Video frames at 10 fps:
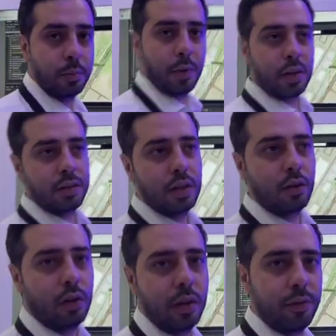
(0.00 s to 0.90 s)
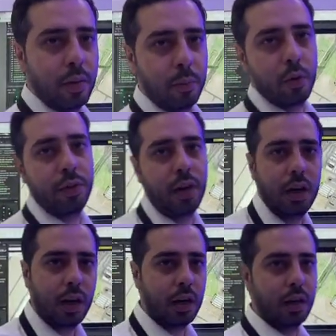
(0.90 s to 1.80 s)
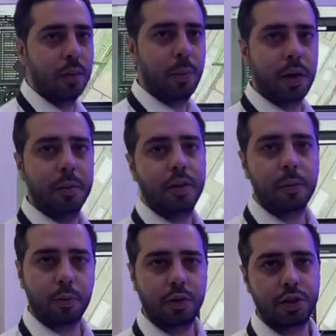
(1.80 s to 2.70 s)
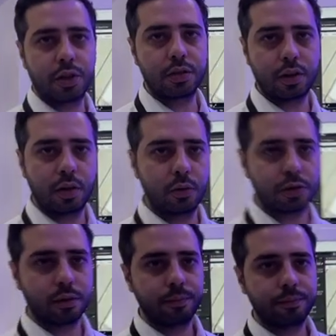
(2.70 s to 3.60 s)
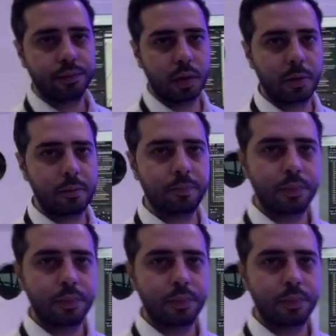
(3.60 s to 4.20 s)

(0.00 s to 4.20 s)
مركزين هون في البوث على البارامتر بروتكشن سوليوشن تمام